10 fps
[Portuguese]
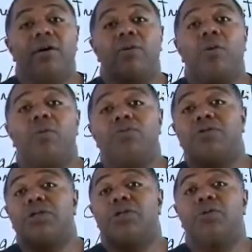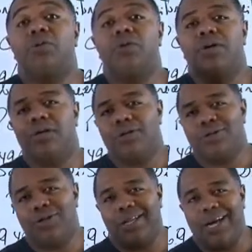constitucional
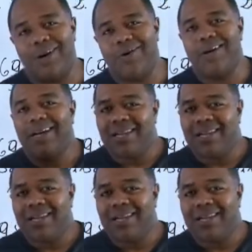constitucional,